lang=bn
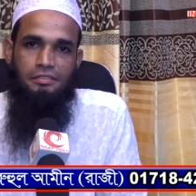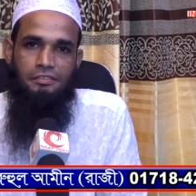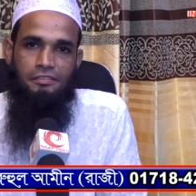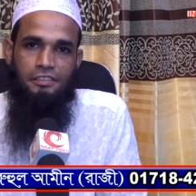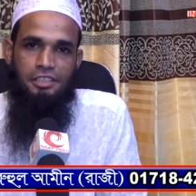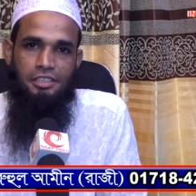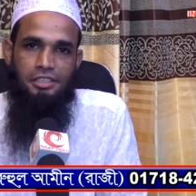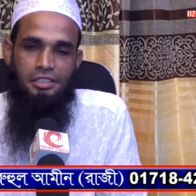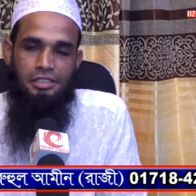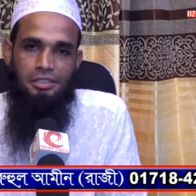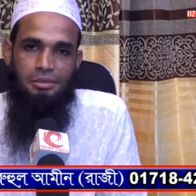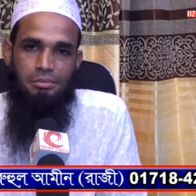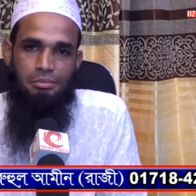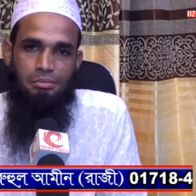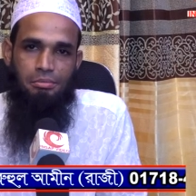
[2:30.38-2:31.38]
ফি
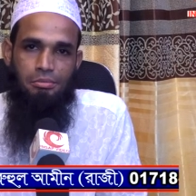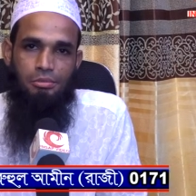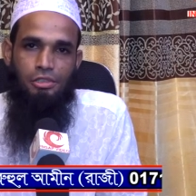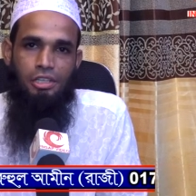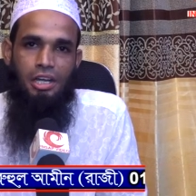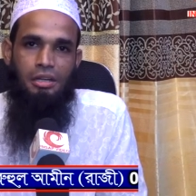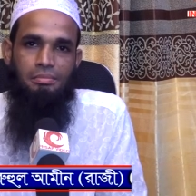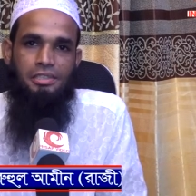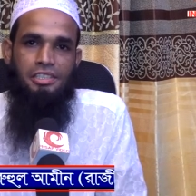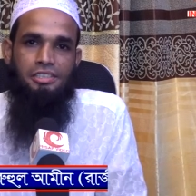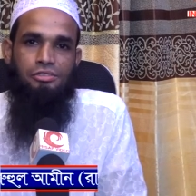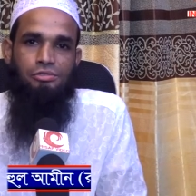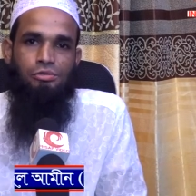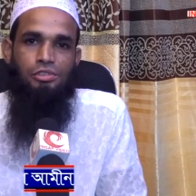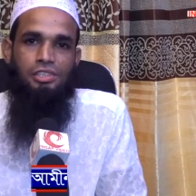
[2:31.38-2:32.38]
মোকাবিল
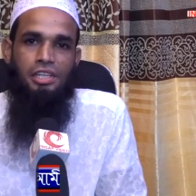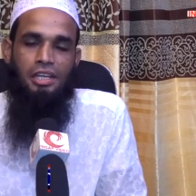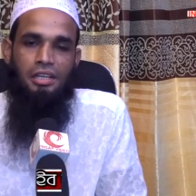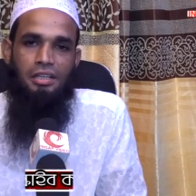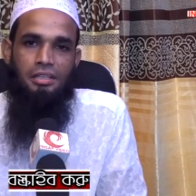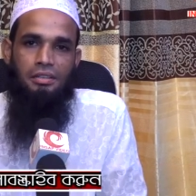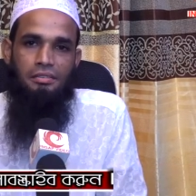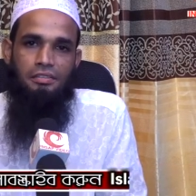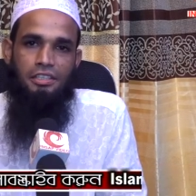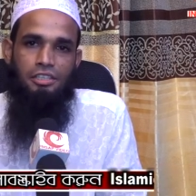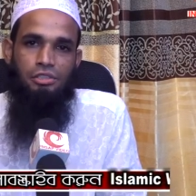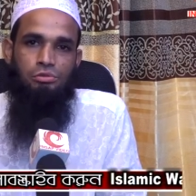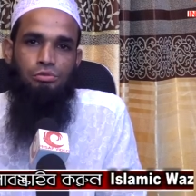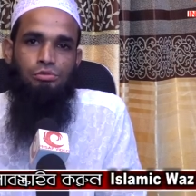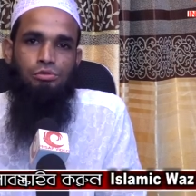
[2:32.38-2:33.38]
সুন্না
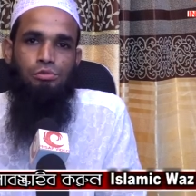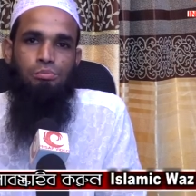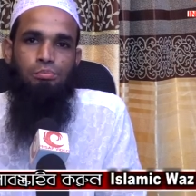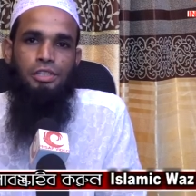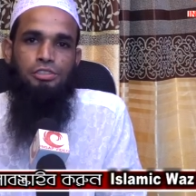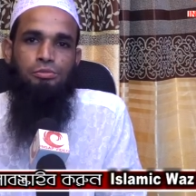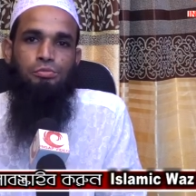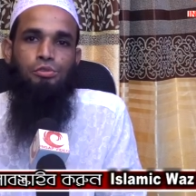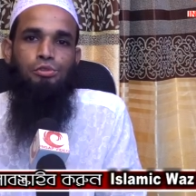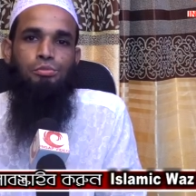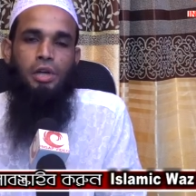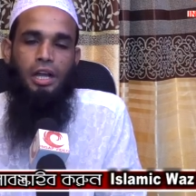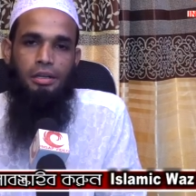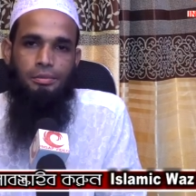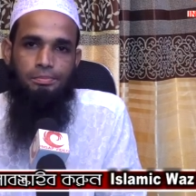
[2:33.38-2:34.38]
ফাতাকুন
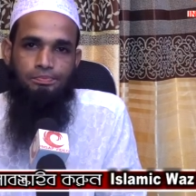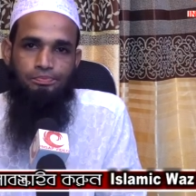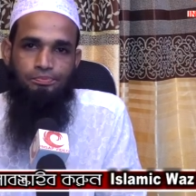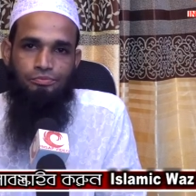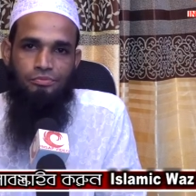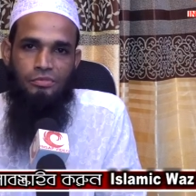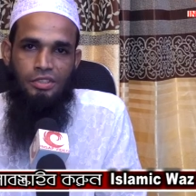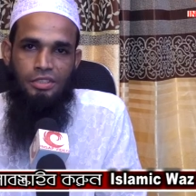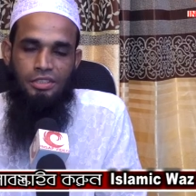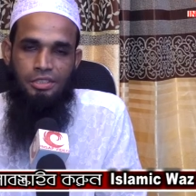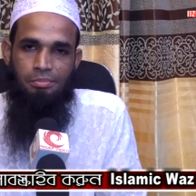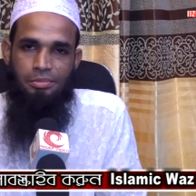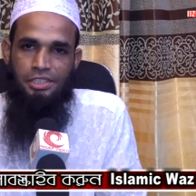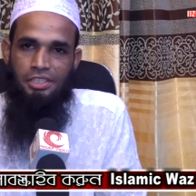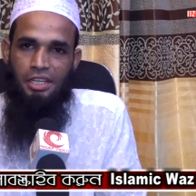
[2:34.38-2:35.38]
মজমুমা যে
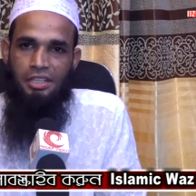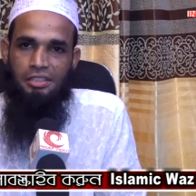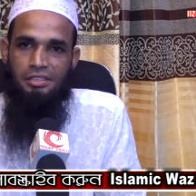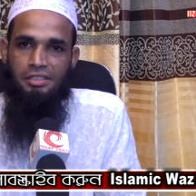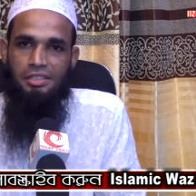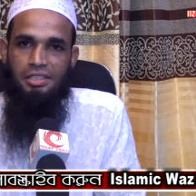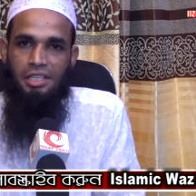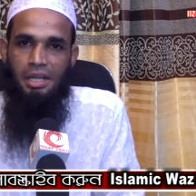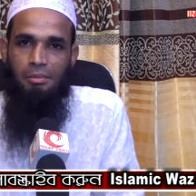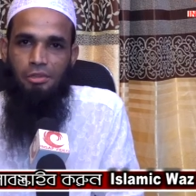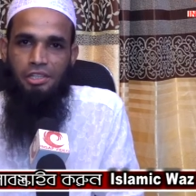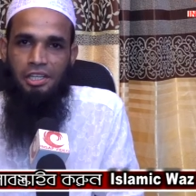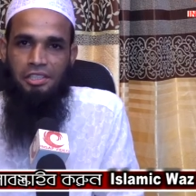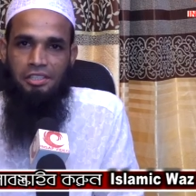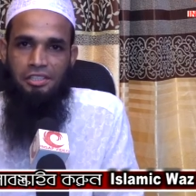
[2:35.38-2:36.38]
বিদাত এমন
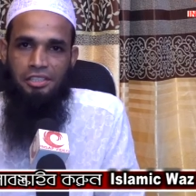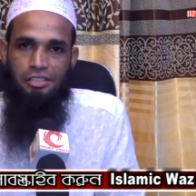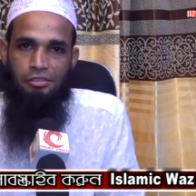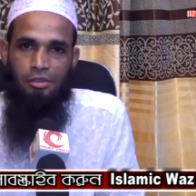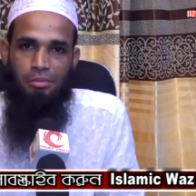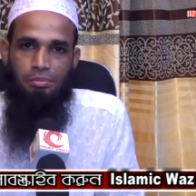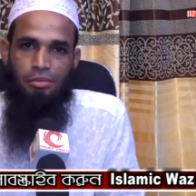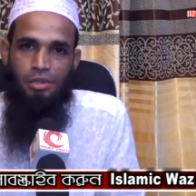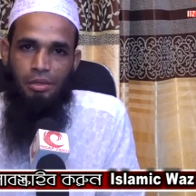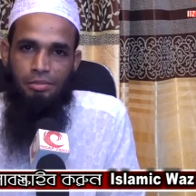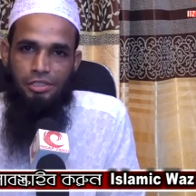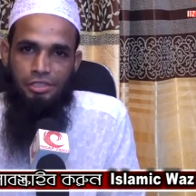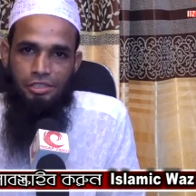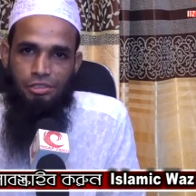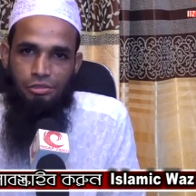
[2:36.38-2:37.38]
একটি নব্য
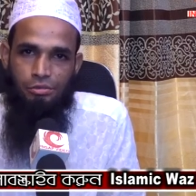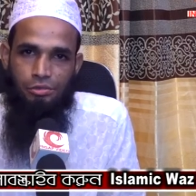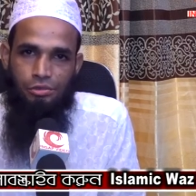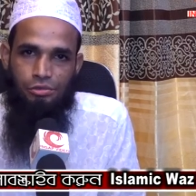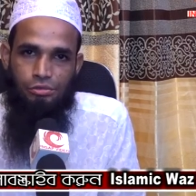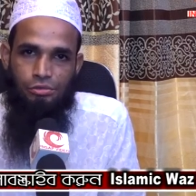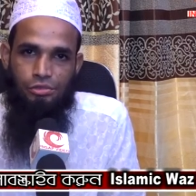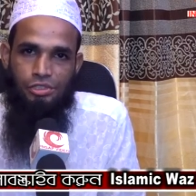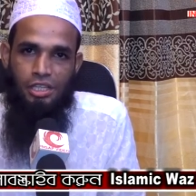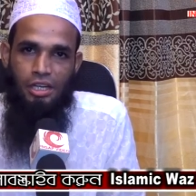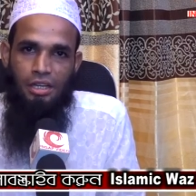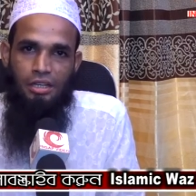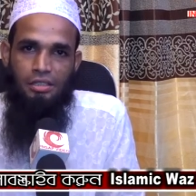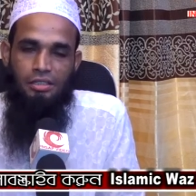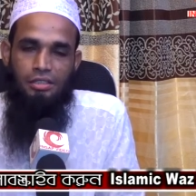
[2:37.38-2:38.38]
আবিষ্কৃত বস্তু যা
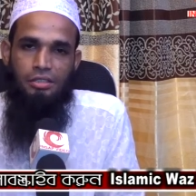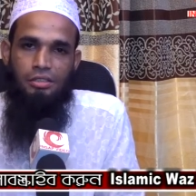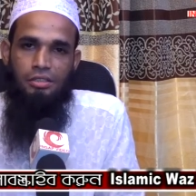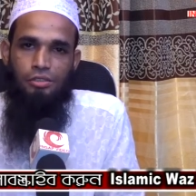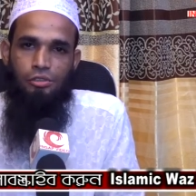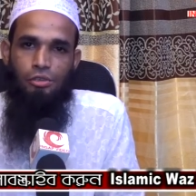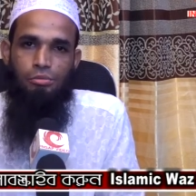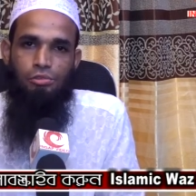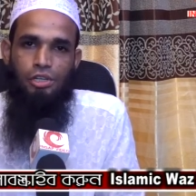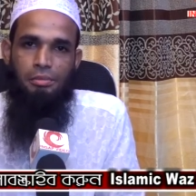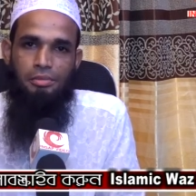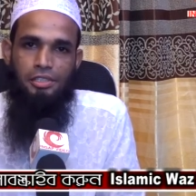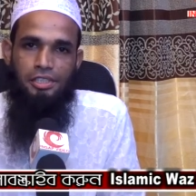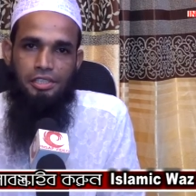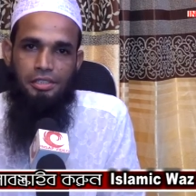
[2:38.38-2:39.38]

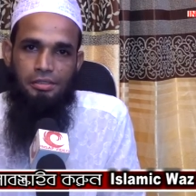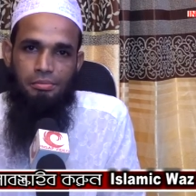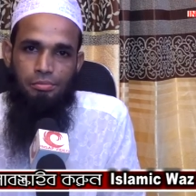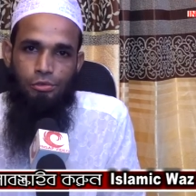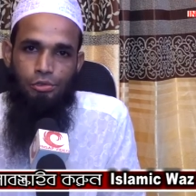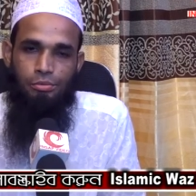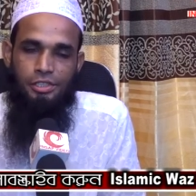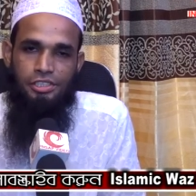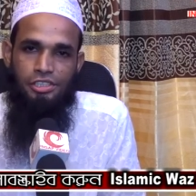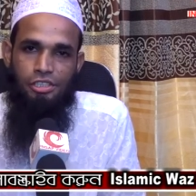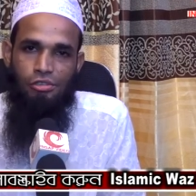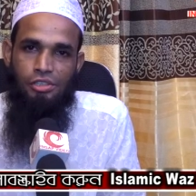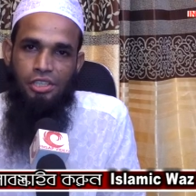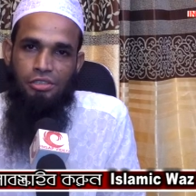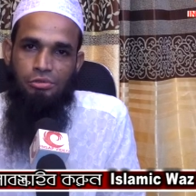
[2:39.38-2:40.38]
নমুনাবিহীন পূর্বে
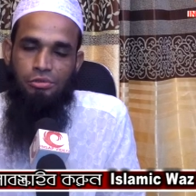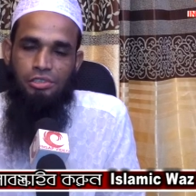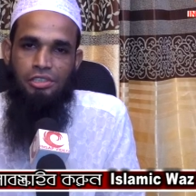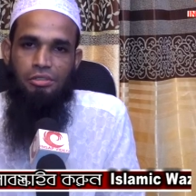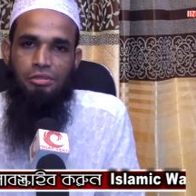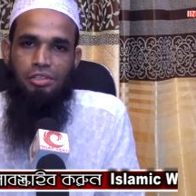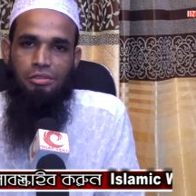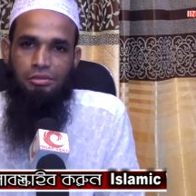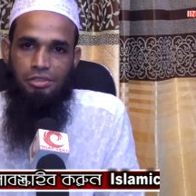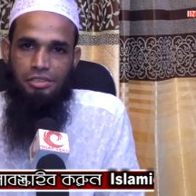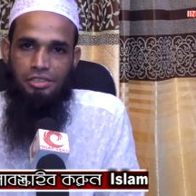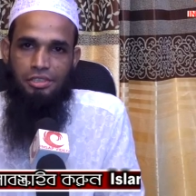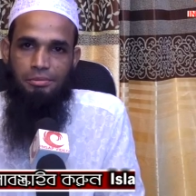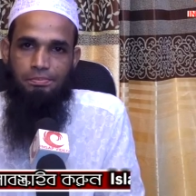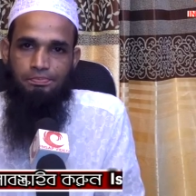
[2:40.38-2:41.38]
ছিল না তৈরি করা
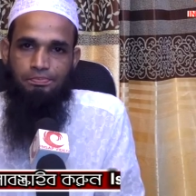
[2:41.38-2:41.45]
হয়েছে